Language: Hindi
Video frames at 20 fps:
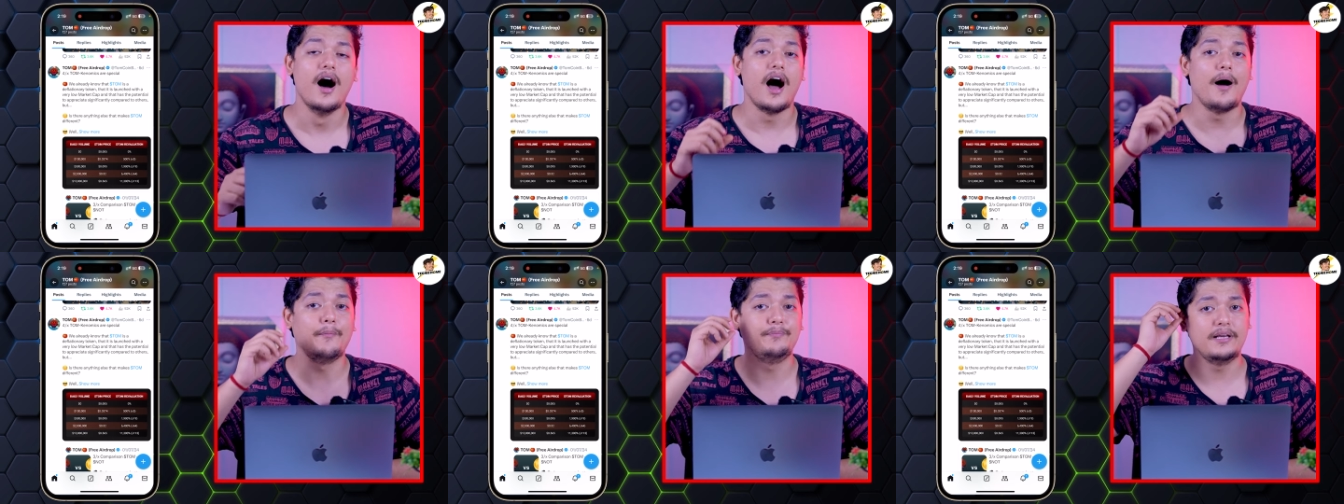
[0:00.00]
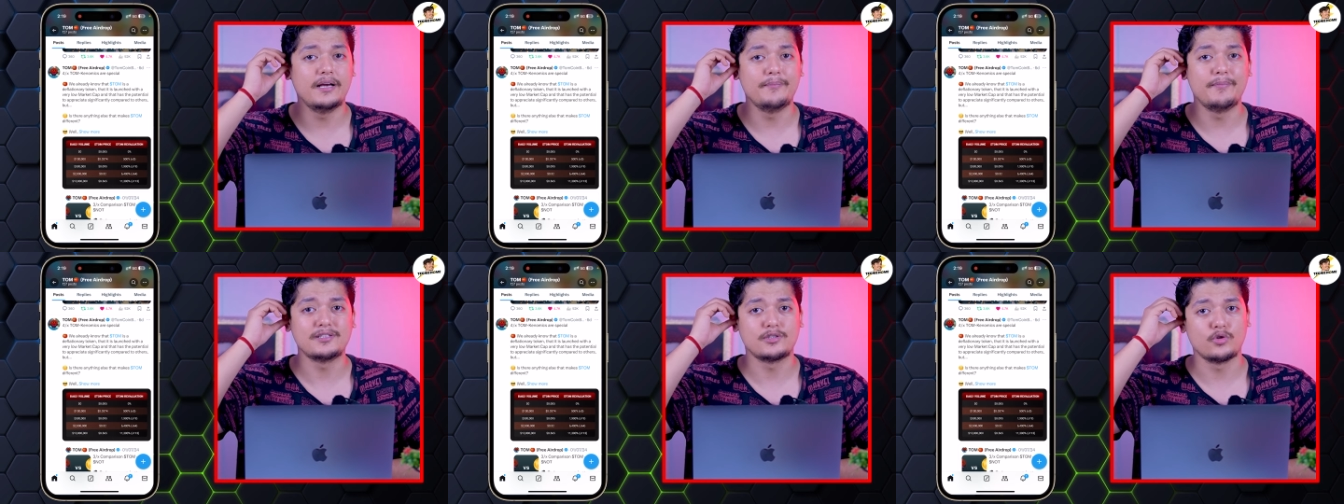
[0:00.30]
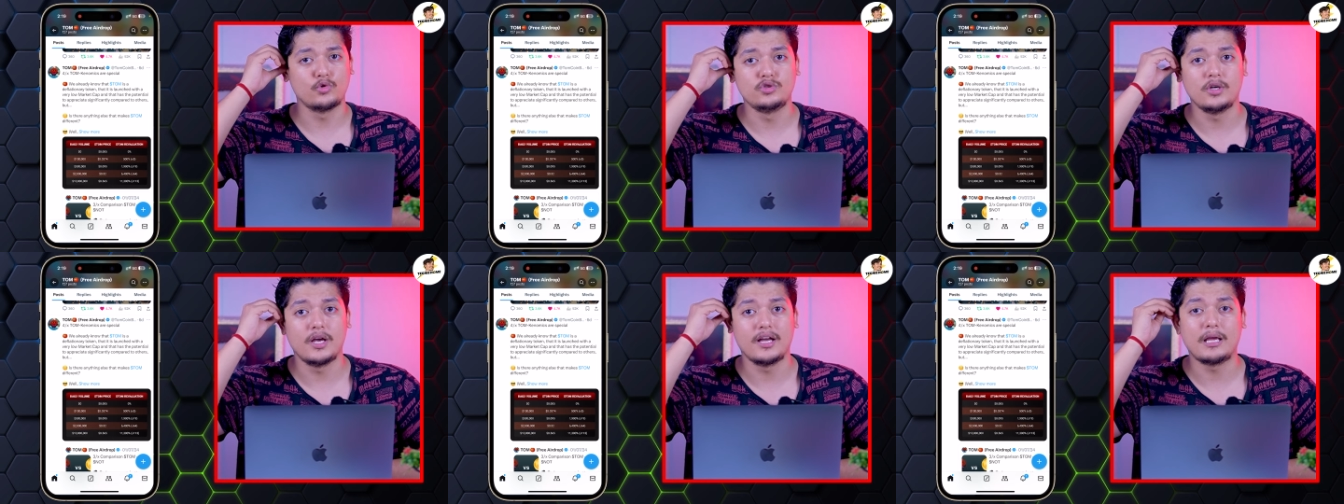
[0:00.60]
अब ये बस
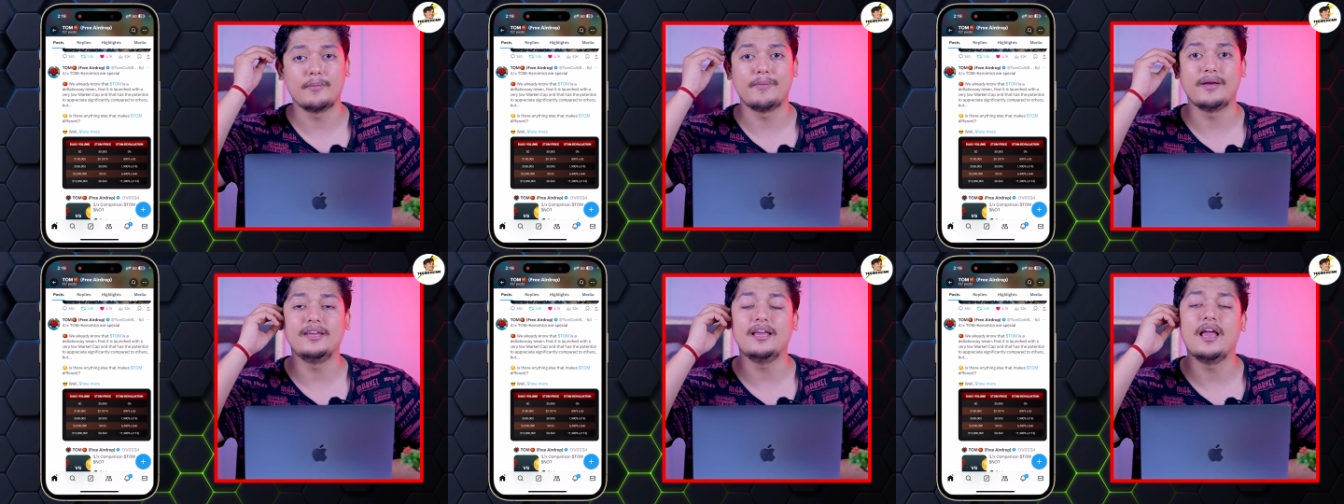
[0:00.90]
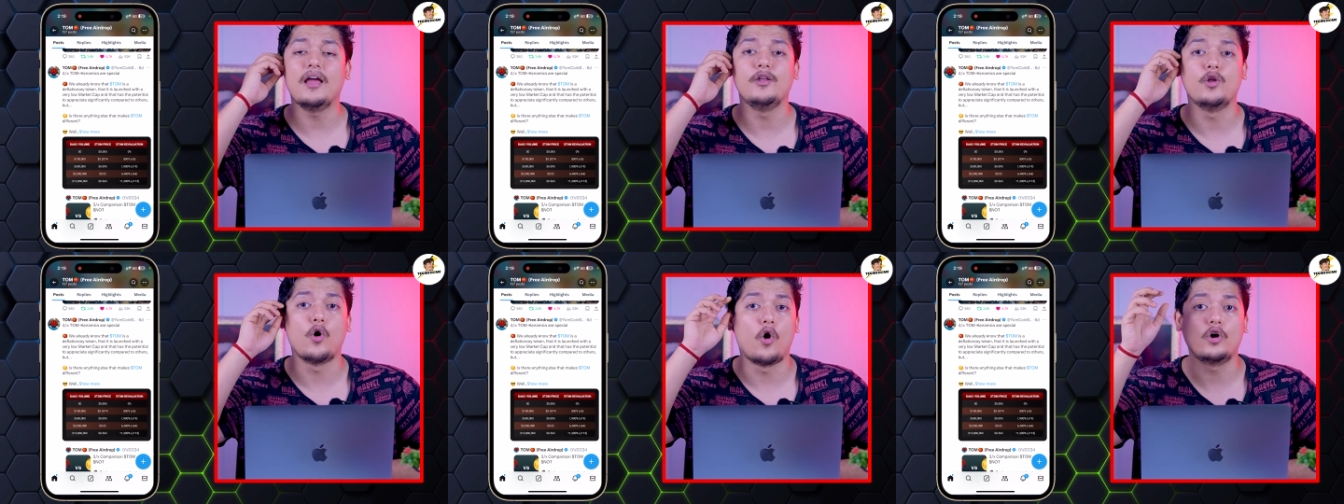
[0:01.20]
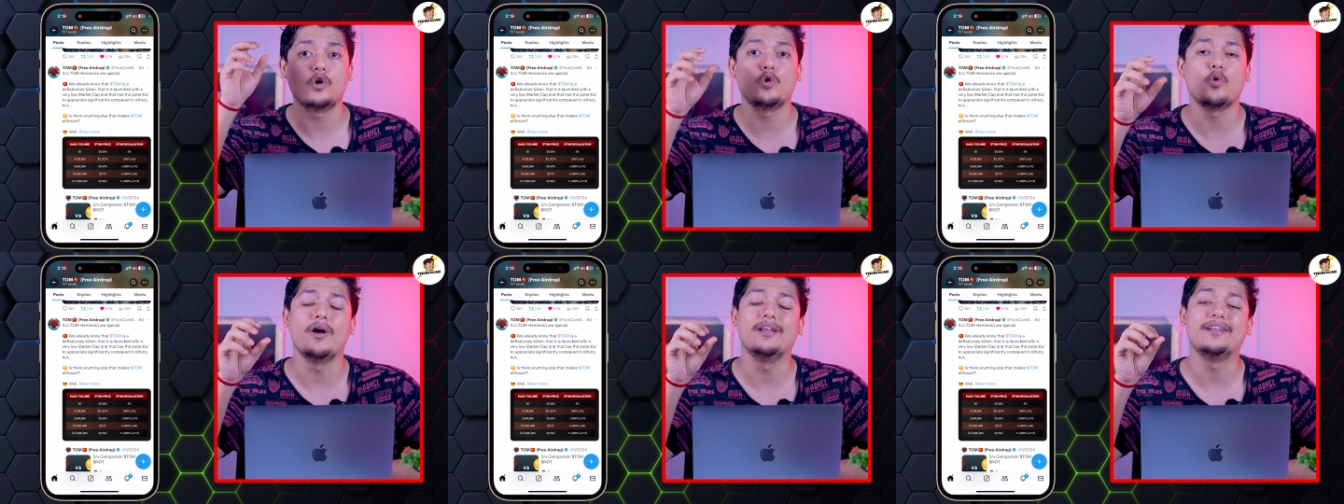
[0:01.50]
सोचिएगा कि भाई ये
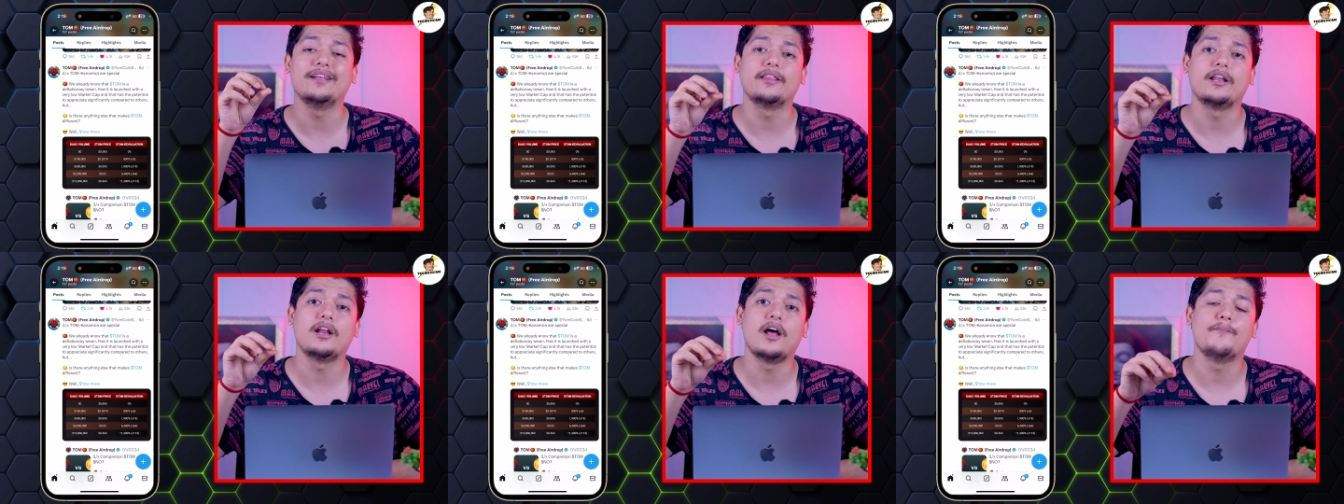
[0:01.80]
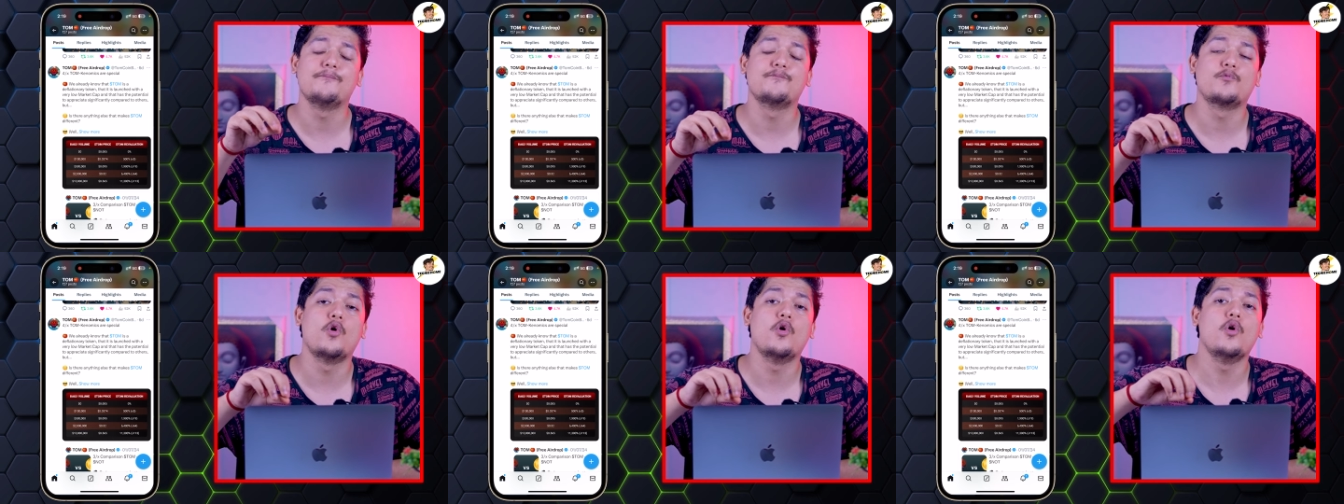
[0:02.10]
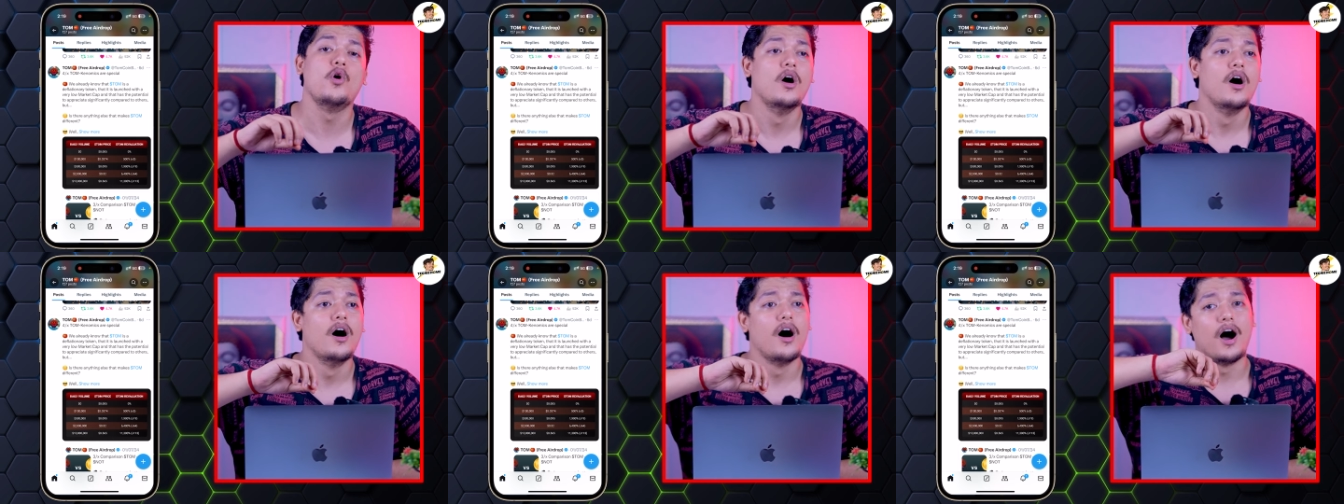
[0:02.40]
नॉट कॉइन की तरह आपको